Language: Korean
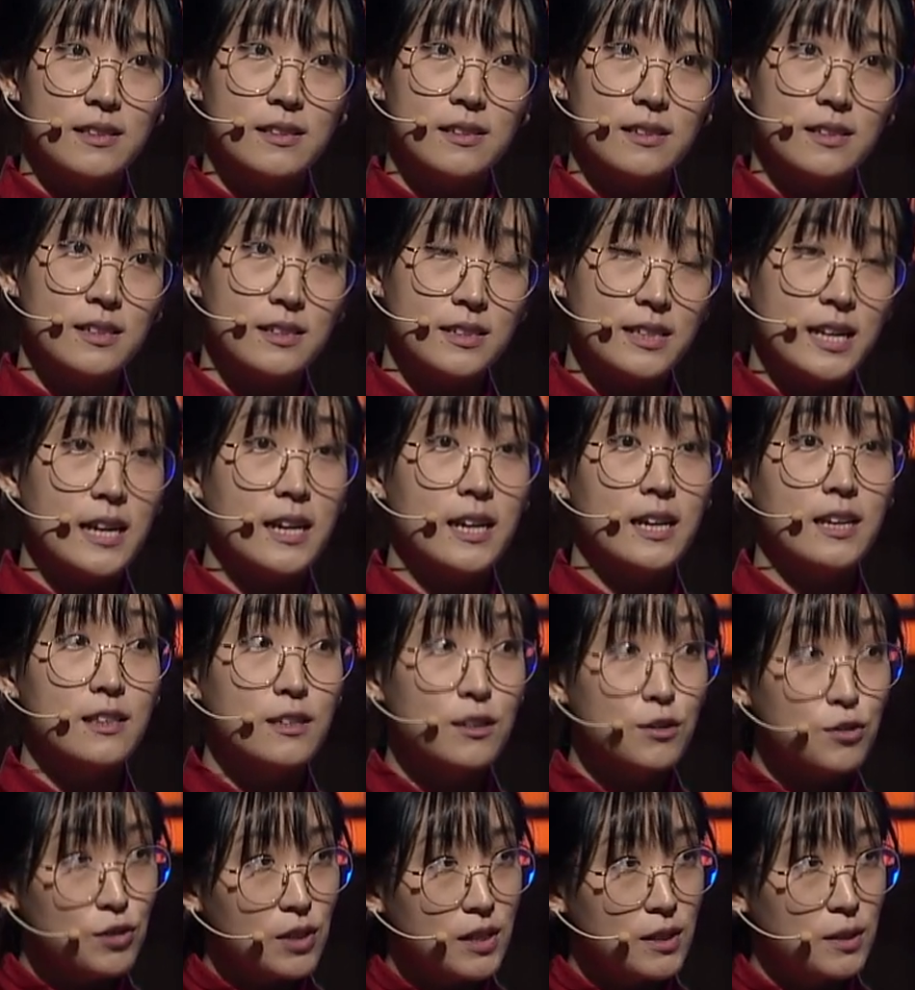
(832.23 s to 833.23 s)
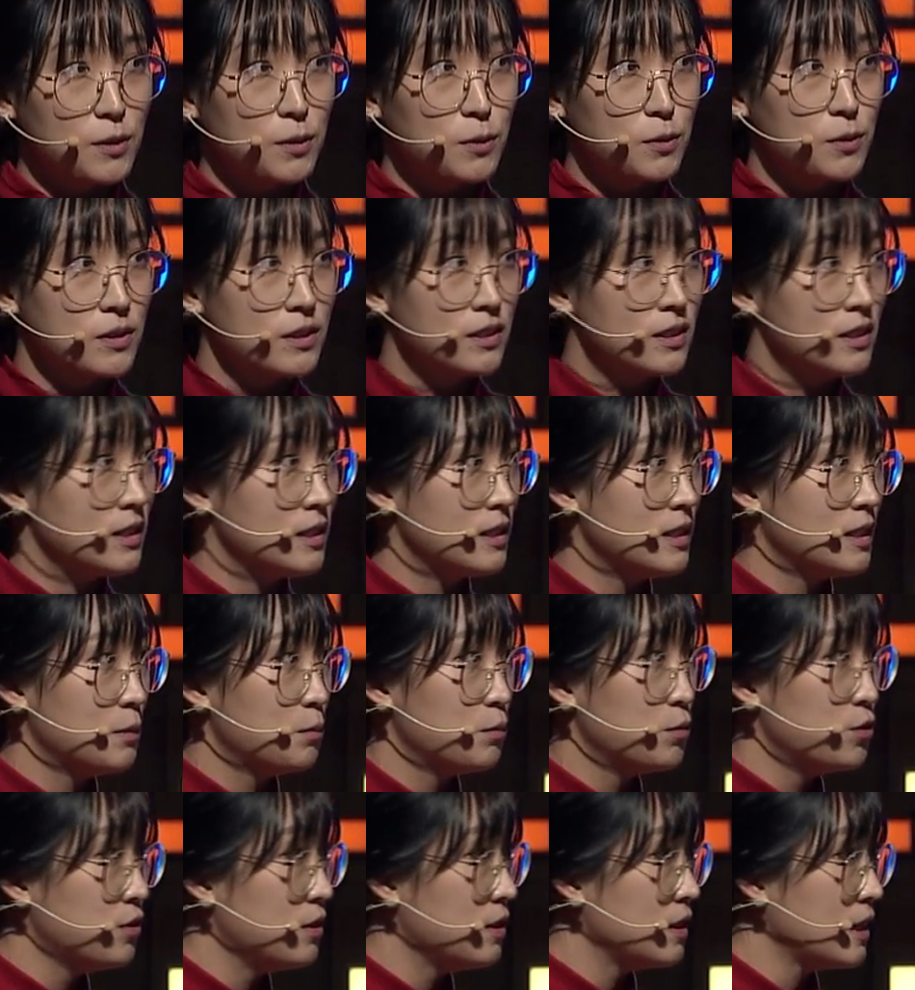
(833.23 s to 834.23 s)
그 장애인 특수학교를 짓는
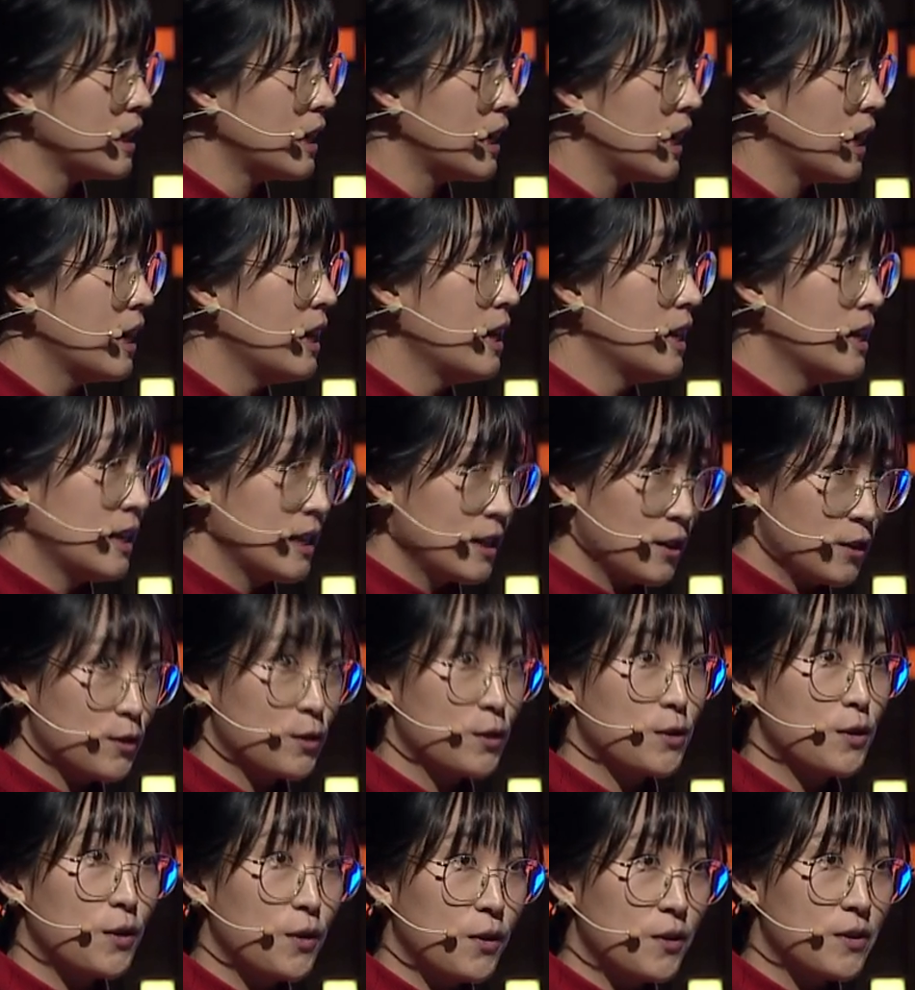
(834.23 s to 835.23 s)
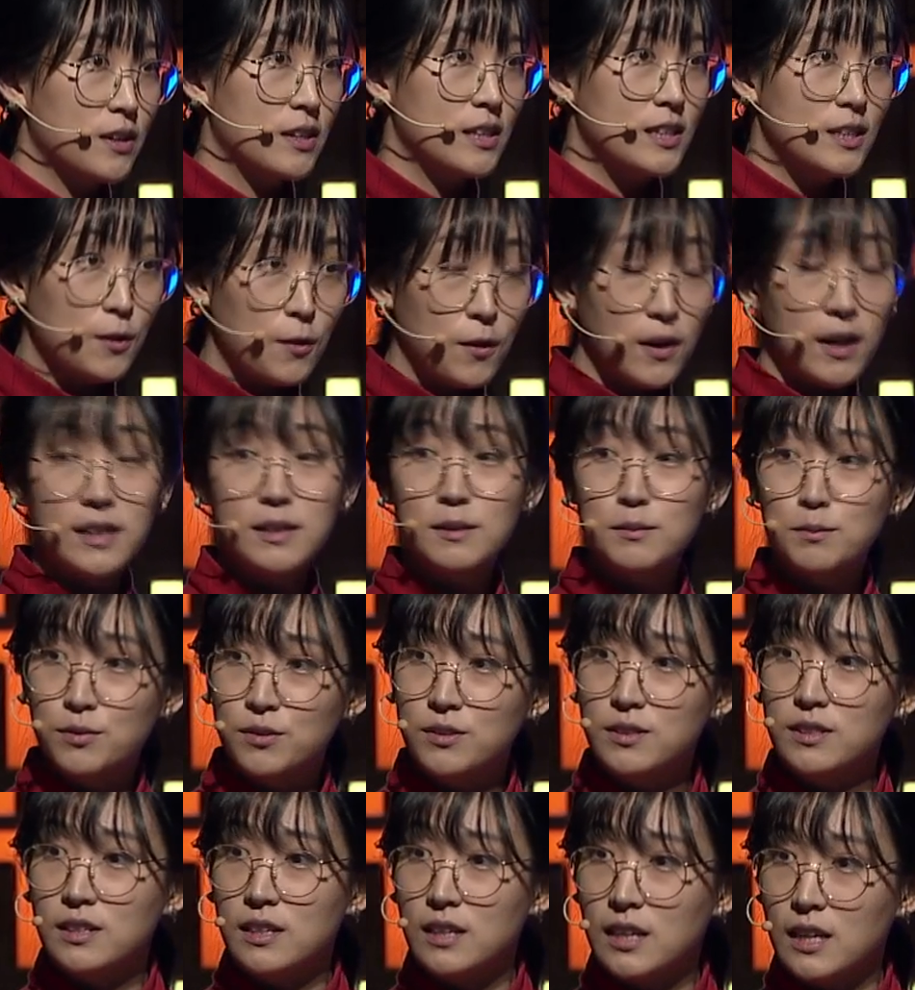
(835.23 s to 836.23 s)
문제였던 거를 기억하는
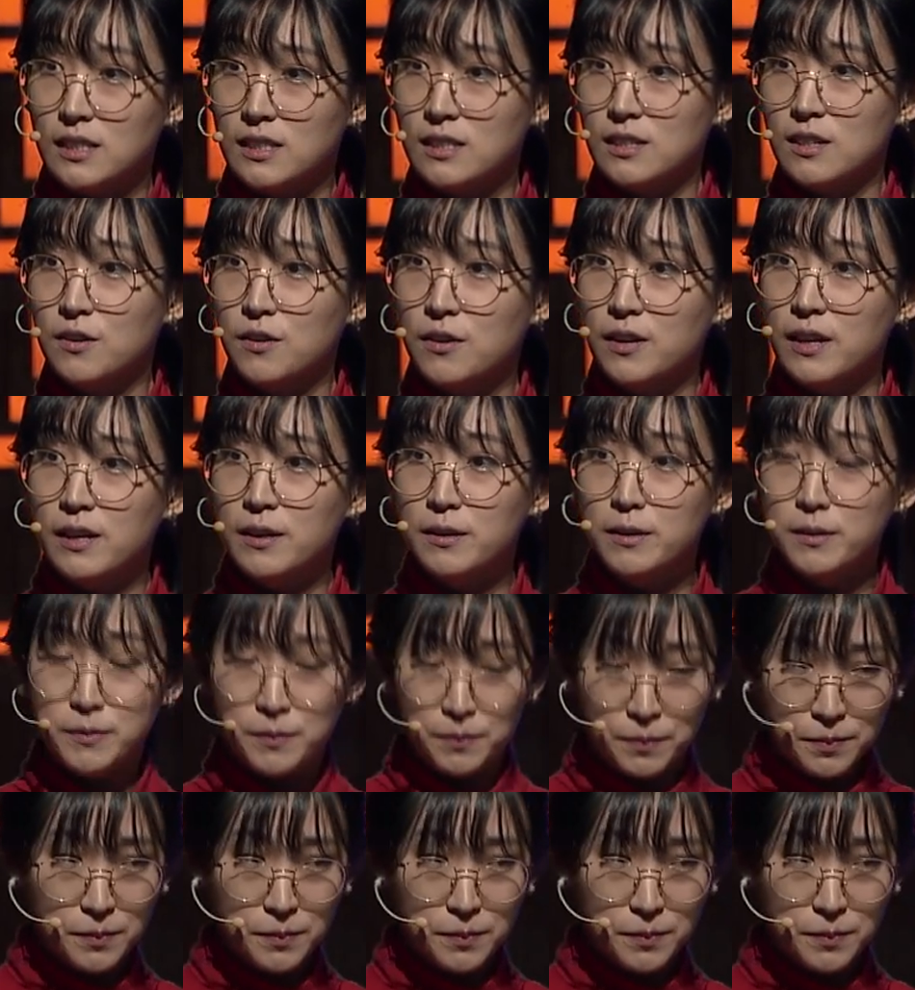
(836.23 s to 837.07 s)
분들이 계실 거예요.